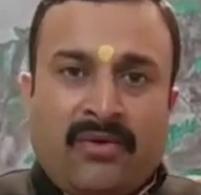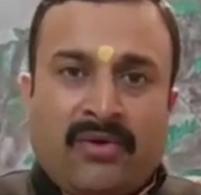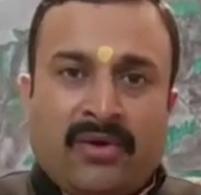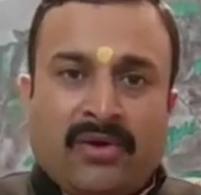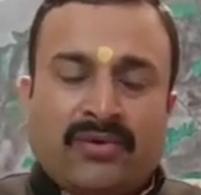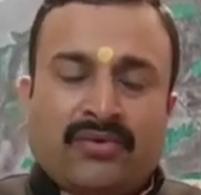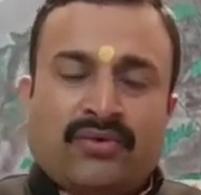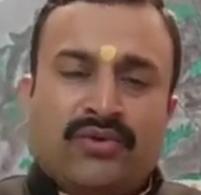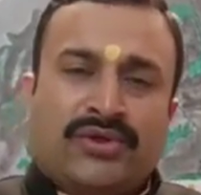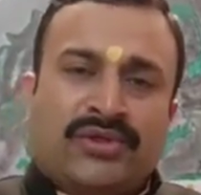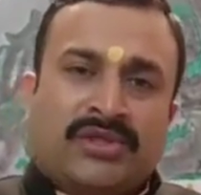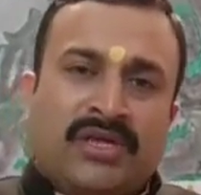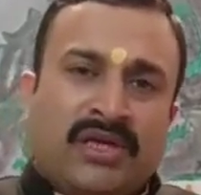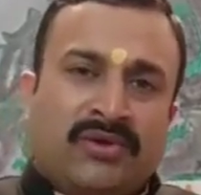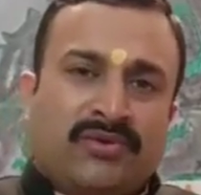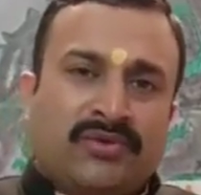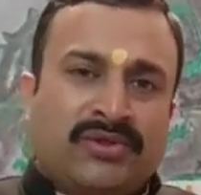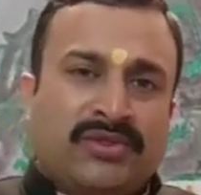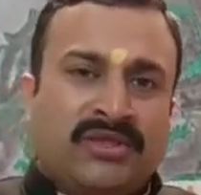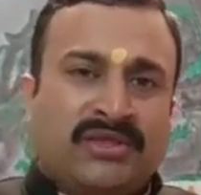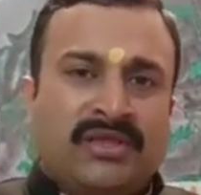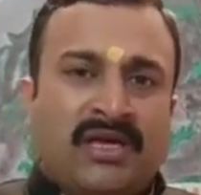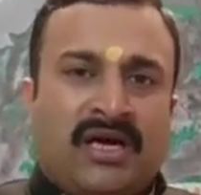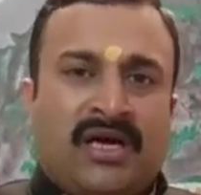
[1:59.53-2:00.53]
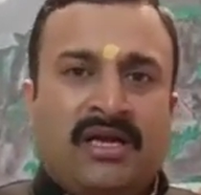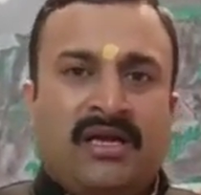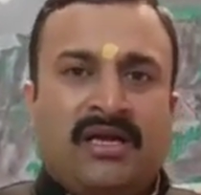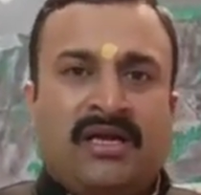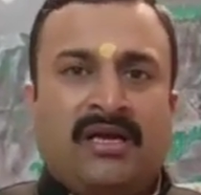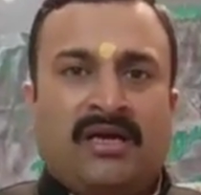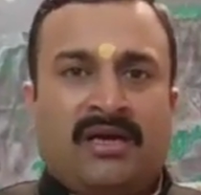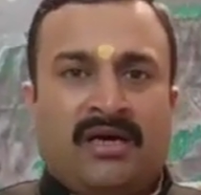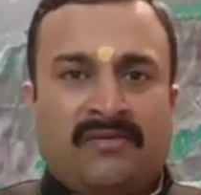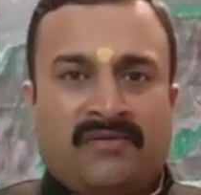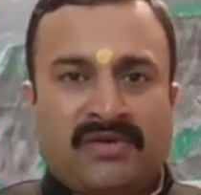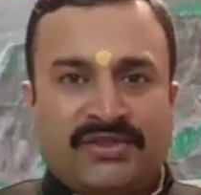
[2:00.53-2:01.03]
और कुछ ना कुछ दान
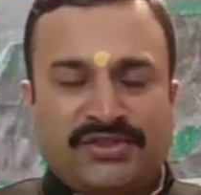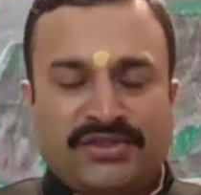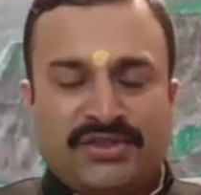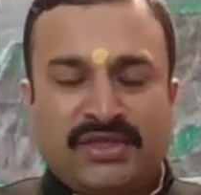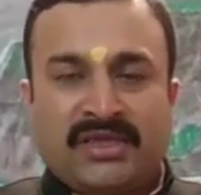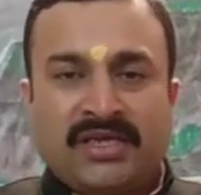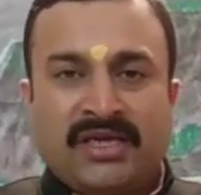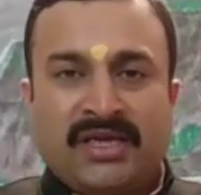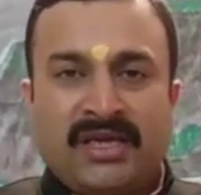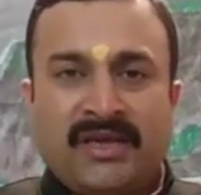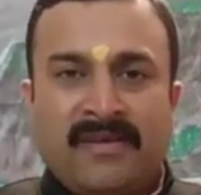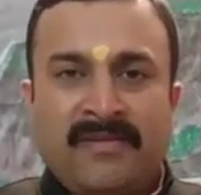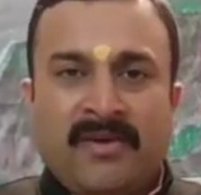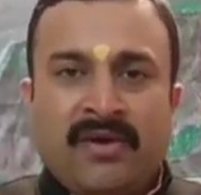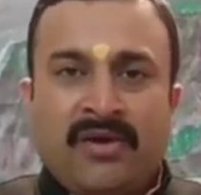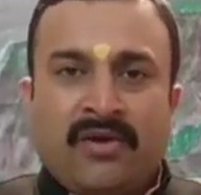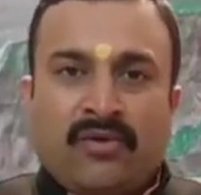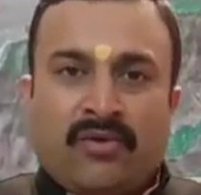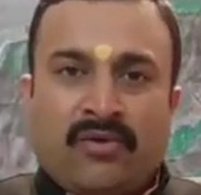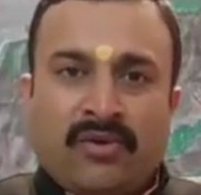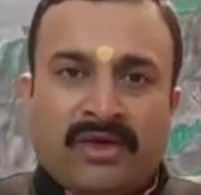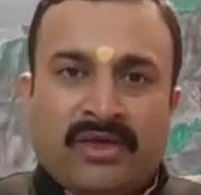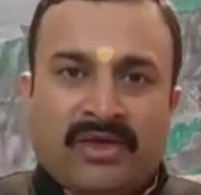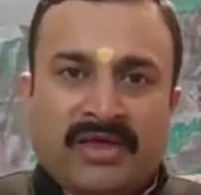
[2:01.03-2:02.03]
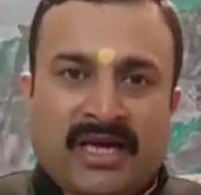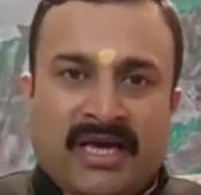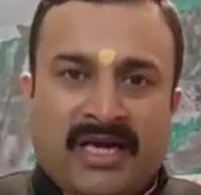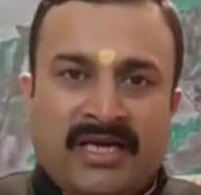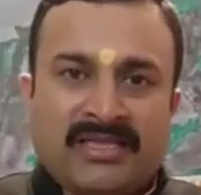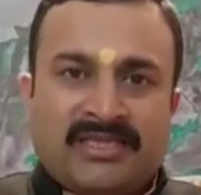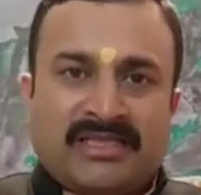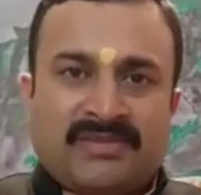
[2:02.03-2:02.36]
अवश्य करें और ग्रहण